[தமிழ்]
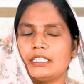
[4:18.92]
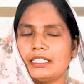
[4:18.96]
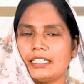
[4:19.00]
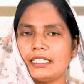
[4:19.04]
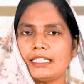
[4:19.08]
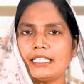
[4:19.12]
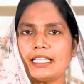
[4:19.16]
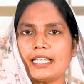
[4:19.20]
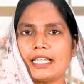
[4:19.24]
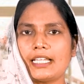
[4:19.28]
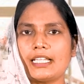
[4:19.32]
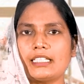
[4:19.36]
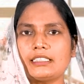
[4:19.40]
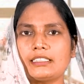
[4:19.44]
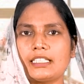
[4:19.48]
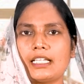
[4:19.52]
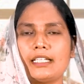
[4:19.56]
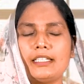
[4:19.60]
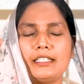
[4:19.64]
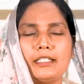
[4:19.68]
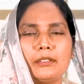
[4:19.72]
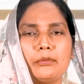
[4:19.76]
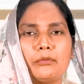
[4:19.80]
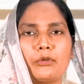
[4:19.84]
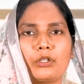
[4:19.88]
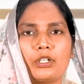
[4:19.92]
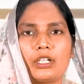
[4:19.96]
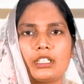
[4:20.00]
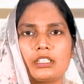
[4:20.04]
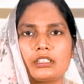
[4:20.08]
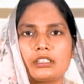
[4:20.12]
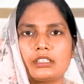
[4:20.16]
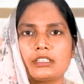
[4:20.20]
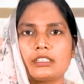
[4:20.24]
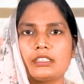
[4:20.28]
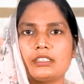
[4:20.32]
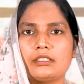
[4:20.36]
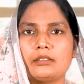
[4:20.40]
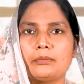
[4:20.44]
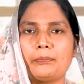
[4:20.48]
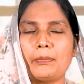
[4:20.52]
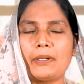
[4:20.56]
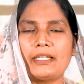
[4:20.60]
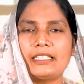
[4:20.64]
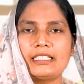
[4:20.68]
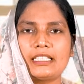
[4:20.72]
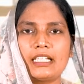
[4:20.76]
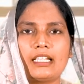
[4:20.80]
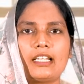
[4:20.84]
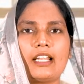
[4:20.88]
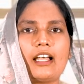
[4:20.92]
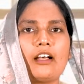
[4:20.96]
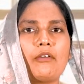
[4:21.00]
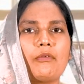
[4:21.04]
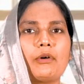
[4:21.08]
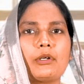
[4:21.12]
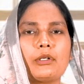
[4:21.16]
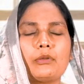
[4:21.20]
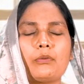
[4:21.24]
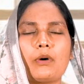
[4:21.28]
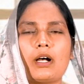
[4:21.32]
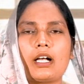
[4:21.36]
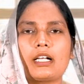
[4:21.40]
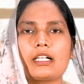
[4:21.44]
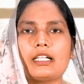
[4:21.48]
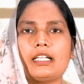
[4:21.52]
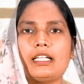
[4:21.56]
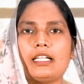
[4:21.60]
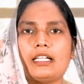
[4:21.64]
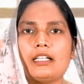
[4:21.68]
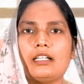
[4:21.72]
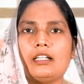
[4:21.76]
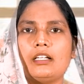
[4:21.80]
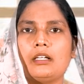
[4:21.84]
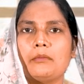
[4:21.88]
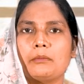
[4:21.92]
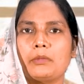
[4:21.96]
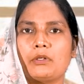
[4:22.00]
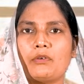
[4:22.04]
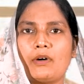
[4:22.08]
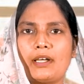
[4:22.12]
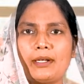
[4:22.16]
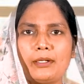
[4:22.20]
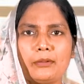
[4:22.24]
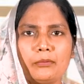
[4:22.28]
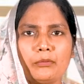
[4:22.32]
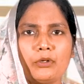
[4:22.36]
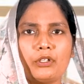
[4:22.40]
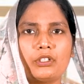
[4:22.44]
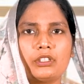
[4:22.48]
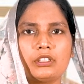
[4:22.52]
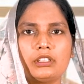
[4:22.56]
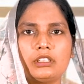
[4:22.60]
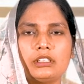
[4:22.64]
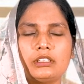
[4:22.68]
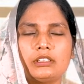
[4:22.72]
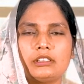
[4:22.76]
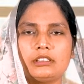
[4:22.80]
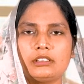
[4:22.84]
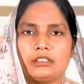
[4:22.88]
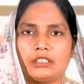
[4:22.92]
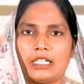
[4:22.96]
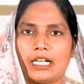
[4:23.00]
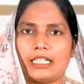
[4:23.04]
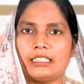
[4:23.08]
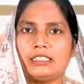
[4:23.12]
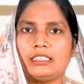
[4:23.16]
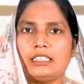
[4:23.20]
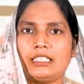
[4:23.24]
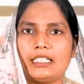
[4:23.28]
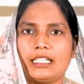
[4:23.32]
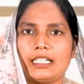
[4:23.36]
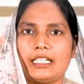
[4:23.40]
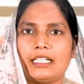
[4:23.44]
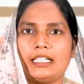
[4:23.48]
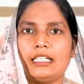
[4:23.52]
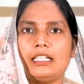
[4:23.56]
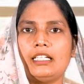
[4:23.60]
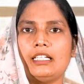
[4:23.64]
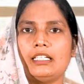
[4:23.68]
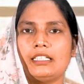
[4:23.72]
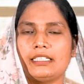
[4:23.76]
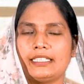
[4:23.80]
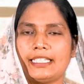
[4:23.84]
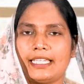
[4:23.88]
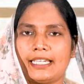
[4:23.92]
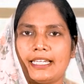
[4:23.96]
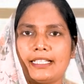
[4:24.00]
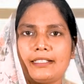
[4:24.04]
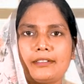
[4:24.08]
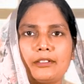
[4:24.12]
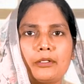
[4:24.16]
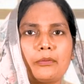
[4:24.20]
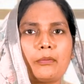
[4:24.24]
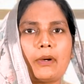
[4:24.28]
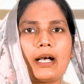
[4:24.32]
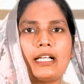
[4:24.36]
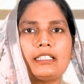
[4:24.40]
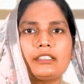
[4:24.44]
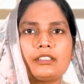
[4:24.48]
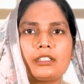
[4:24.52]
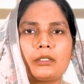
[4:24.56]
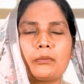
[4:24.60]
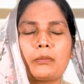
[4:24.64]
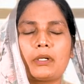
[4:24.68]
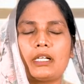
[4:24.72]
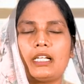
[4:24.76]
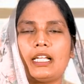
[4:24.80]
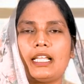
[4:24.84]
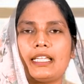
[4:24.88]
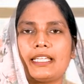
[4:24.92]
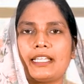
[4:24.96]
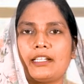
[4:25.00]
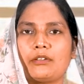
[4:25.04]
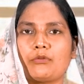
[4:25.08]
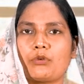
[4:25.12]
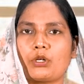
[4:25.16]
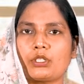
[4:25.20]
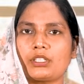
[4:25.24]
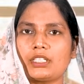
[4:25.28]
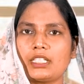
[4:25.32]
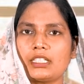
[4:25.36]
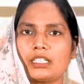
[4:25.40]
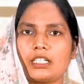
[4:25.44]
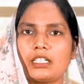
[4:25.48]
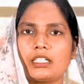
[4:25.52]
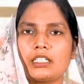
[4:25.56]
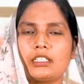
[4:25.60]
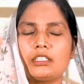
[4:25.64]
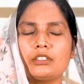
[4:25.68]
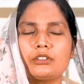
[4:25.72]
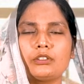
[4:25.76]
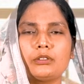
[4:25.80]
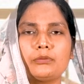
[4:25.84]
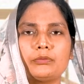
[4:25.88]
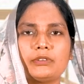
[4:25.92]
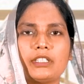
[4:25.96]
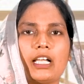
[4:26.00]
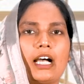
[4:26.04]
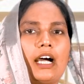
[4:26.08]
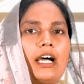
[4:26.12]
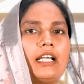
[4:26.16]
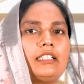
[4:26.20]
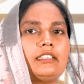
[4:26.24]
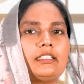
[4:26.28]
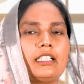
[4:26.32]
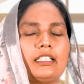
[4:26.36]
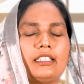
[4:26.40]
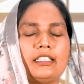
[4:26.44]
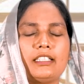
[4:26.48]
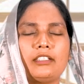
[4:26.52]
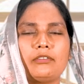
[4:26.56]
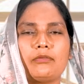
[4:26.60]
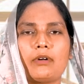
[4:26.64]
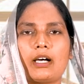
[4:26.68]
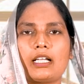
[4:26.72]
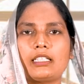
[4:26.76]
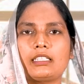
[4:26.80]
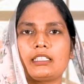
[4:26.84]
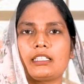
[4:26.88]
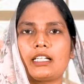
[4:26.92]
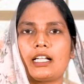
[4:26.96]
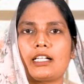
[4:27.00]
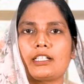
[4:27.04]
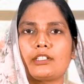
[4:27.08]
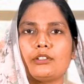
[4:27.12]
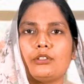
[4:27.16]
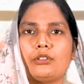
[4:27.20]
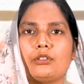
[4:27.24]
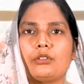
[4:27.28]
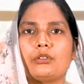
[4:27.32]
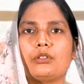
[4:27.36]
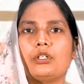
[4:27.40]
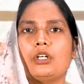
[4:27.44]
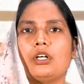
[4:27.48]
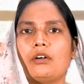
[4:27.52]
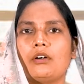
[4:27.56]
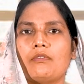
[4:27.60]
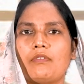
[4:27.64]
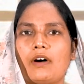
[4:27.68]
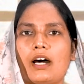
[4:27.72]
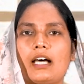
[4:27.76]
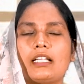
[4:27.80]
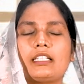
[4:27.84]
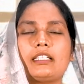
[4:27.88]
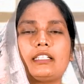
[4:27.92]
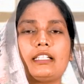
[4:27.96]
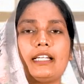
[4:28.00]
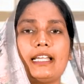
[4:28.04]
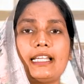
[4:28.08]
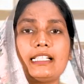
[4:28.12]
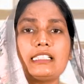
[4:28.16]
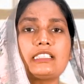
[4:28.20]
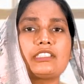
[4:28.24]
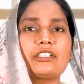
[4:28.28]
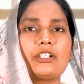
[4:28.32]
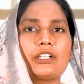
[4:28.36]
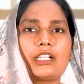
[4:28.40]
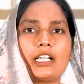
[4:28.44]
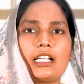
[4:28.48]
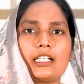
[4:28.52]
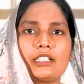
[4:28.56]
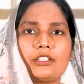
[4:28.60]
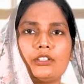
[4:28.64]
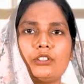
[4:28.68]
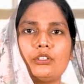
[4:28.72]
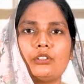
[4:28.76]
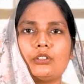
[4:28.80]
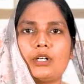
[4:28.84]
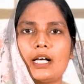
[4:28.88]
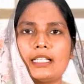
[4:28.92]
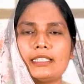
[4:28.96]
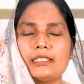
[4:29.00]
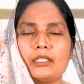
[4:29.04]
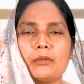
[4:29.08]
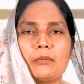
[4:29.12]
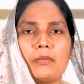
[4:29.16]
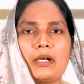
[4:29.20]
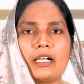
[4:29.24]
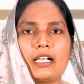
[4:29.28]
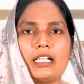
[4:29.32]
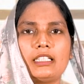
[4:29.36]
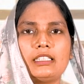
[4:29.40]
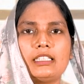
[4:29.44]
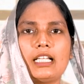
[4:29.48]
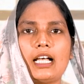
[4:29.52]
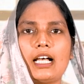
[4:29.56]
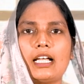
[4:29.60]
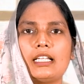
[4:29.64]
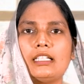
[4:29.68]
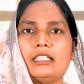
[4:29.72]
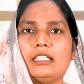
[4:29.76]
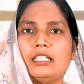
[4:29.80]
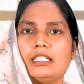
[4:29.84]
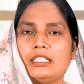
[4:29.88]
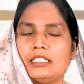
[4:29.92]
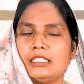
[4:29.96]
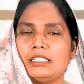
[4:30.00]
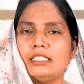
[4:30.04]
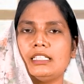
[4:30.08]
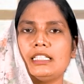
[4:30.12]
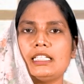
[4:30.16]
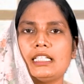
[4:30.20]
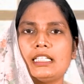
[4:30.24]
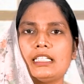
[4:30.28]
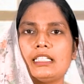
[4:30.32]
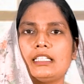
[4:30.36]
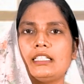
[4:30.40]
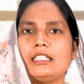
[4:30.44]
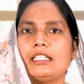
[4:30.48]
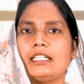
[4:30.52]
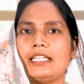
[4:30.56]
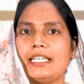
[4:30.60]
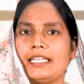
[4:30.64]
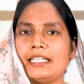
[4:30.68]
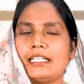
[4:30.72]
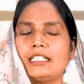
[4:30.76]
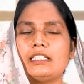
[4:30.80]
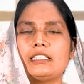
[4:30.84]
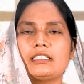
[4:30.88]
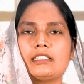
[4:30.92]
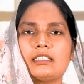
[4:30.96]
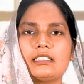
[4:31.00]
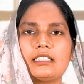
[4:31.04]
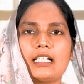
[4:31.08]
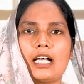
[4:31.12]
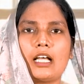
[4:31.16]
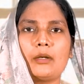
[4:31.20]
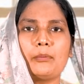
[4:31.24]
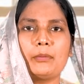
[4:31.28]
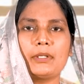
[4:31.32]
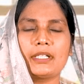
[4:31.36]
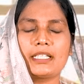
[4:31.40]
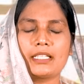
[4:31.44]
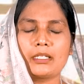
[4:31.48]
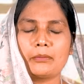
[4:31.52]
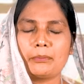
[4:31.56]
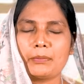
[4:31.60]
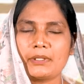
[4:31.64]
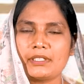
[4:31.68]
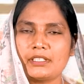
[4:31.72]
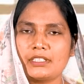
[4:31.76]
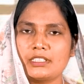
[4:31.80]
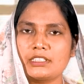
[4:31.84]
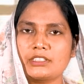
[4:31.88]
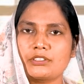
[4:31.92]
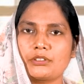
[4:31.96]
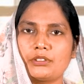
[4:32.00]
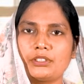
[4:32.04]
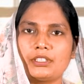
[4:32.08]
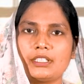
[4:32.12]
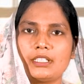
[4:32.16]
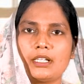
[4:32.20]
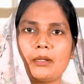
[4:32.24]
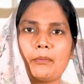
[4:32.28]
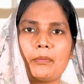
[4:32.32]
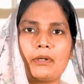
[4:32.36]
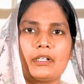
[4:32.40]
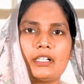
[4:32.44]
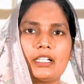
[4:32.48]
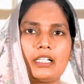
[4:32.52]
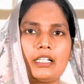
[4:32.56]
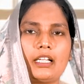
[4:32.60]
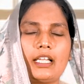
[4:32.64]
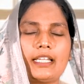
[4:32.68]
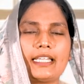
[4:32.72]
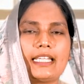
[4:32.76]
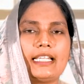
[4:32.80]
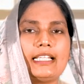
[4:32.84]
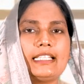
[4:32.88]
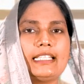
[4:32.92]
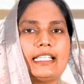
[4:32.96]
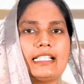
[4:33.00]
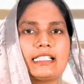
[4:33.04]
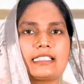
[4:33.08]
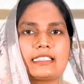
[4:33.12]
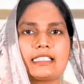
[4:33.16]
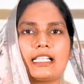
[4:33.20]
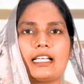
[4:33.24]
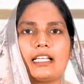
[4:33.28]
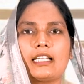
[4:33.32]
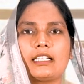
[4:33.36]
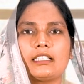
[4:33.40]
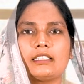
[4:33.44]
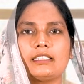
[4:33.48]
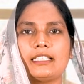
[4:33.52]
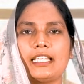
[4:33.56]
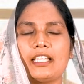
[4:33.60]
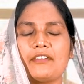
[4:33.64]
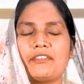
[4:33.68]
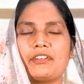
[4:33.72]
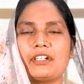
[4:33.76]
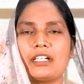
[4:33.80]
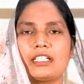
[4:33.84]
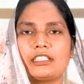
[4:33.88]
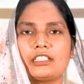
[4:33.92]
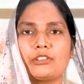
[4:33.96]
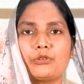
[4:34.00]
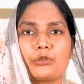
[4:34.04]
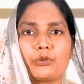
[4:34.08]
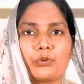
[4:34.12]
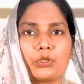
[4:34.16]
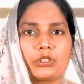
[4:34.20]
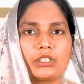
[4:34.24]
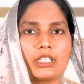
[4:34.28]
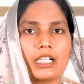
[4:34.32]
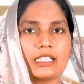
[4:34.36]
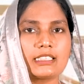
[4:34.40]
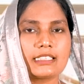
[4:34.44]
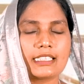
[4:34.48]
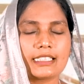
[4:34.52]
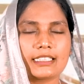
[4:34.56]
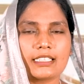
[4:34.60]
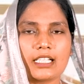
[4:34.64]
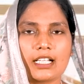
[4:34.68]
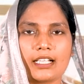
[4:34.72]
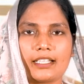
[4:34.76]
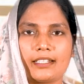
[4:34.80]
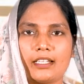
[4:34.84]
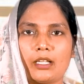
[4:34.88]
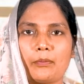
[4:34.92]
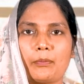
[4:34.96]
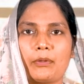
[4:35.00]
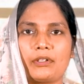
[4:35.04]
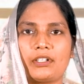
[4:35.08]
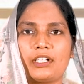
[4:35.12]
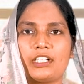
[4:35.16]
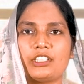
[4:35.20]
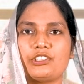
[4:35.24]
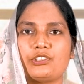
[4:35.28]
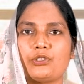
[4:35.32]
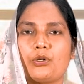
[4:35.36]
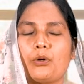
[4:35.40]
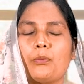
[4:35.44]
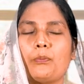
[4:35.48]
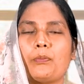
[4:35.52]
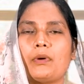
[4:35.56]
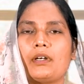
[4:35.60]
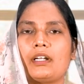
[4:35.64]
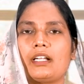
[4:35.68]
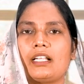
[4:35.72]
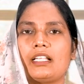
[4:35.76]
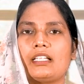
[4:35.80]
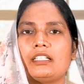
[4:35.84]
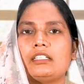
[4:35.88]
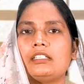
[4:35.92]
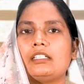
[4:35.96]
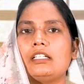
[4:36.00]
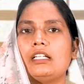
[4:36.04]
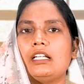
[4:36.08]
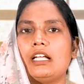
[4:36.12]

இங்கே தண்ணீர் மூலத்துக்கு பெண்கள்லாம் வருவாங்க இப்போ வரும்பொழுது அதில் எனக்கு மாத்திரமல்ல என் ஒட்டகங்களுக்கும் யார் தண்ணீர் வார்க்கிறாங்களோ வார்க்கிறேன்னு சொல்கிறாங்களோ அந்த மகள் தான் நீர் எங்களுக்கு காண்பிக்கிற பெண்ணுன்னு சொல்லிட்டு என்ன பண்ணுறாருனா எலியேசார் தேவனிடத்தில் ஒரு ஒத்தாசைக்காக என்ன பண்ணுறாரு ஜோம் பண்ணுறாரு